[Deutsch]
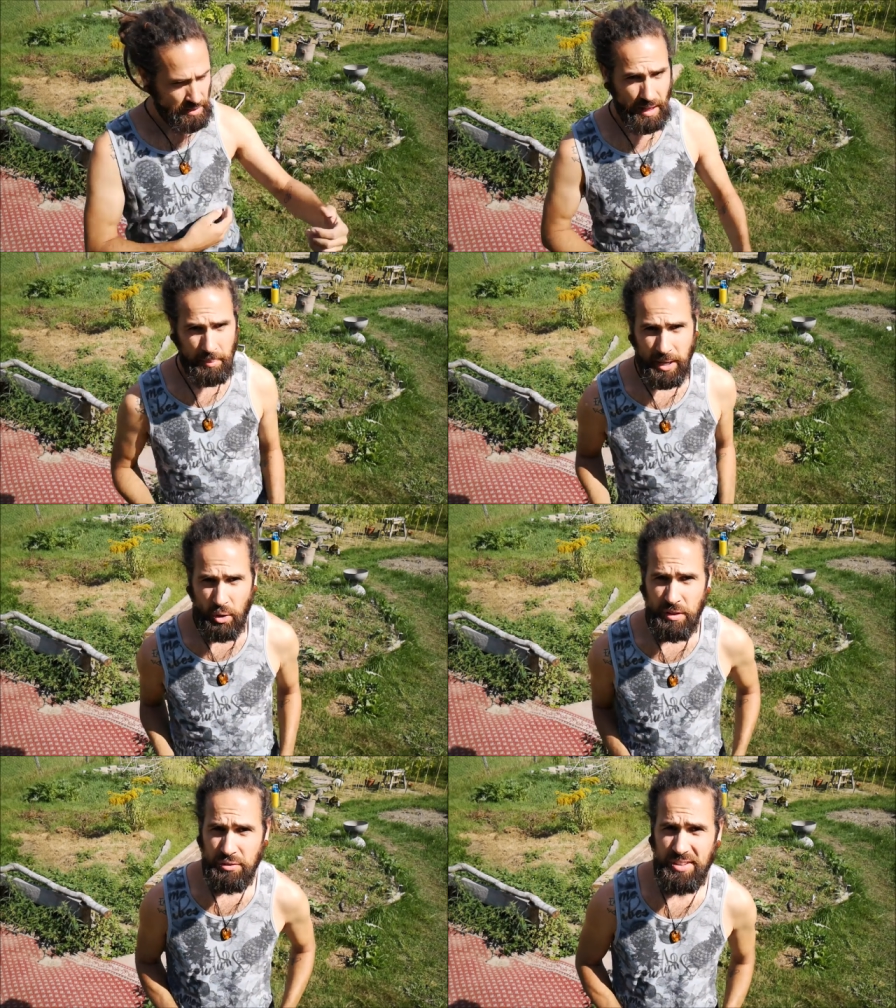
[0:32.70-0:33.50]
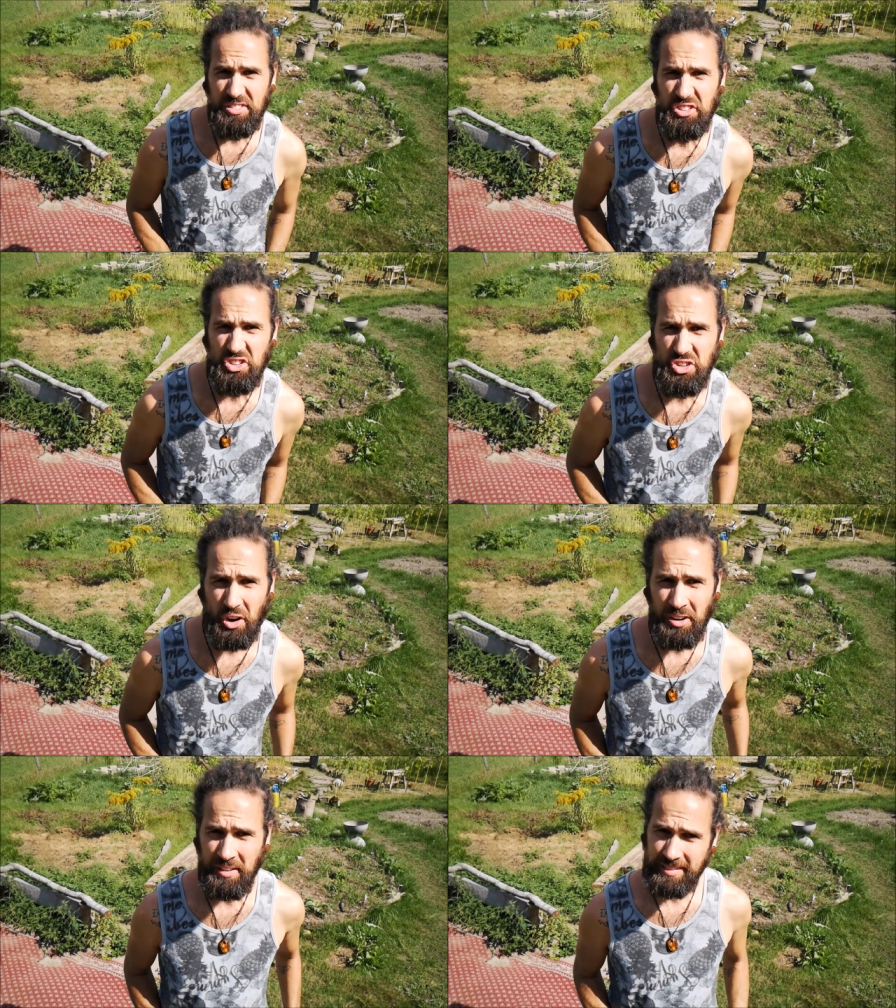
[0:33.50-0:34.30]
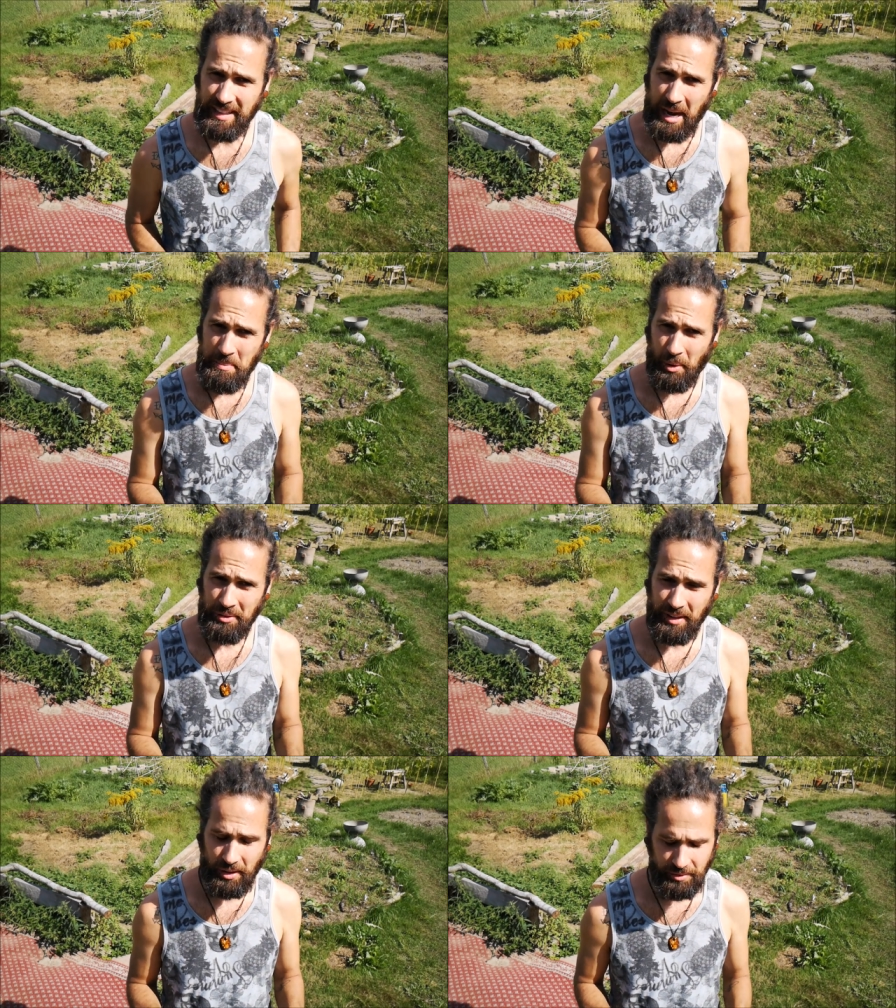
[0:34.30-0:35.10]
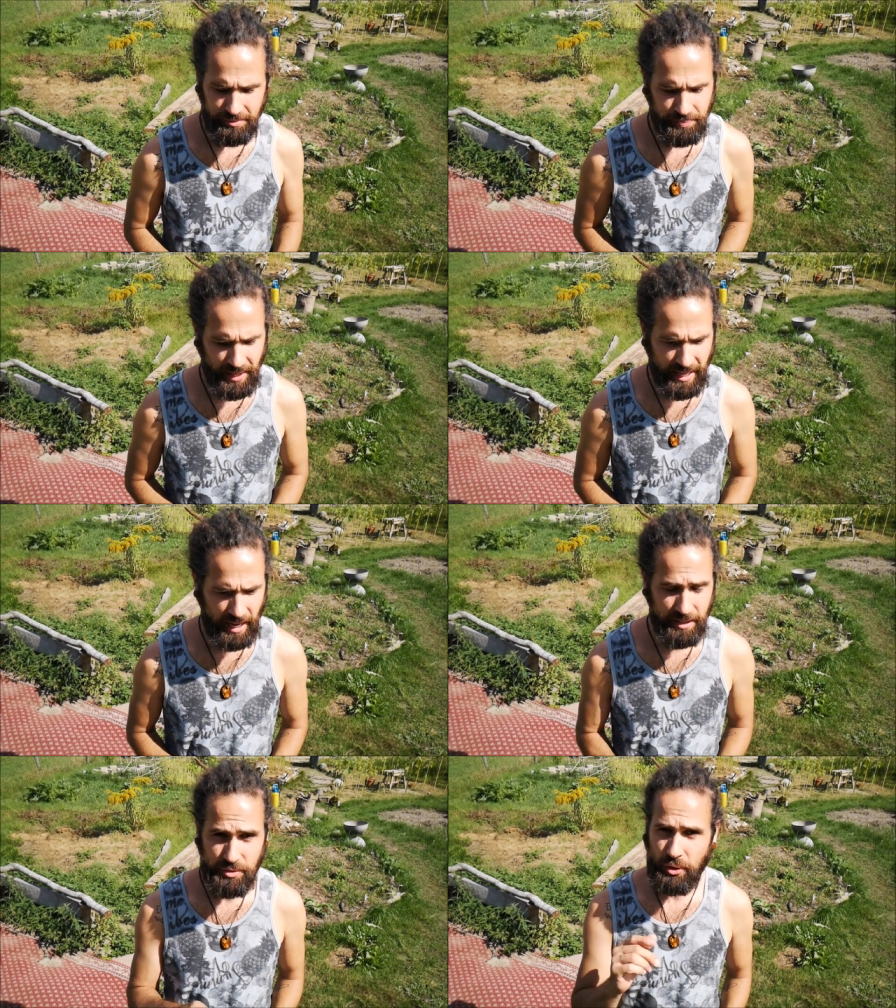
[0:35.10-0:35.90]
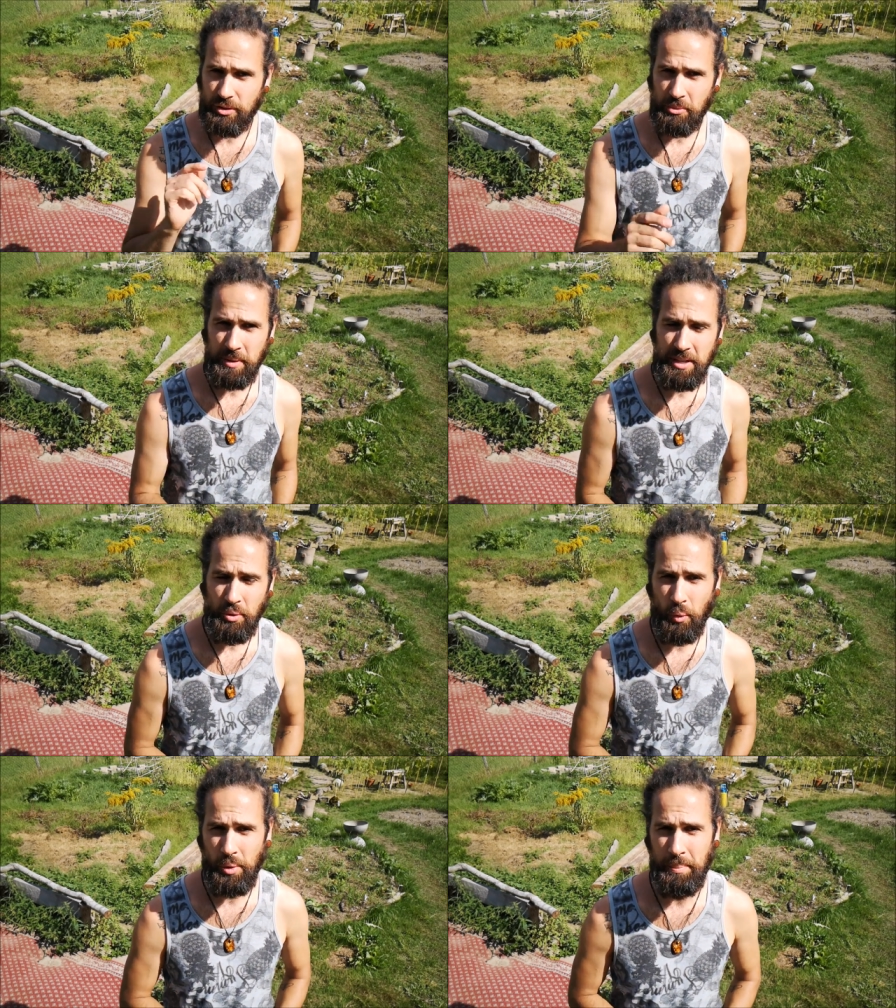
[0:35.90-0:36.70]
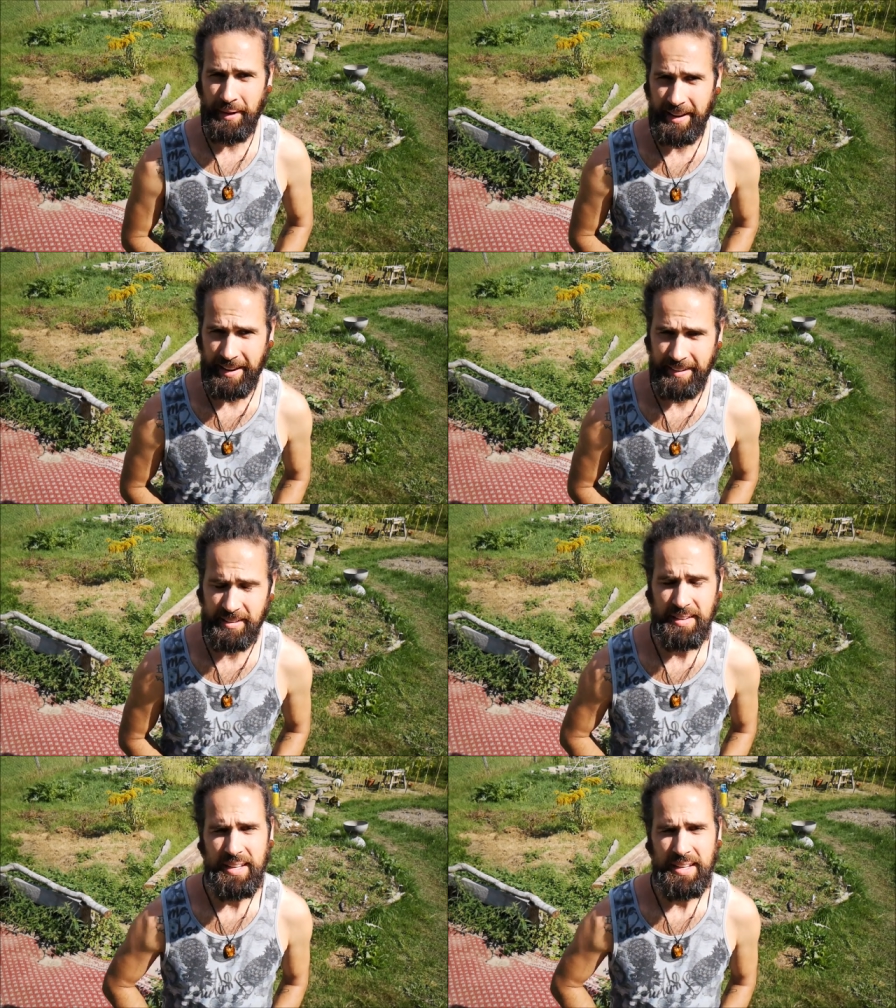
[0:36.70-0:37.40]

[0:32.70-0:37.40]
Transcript: Da mich auch was Fieses gestochen. Kein Bock drauf. Egal. Zurück zum Keyhole-Beet.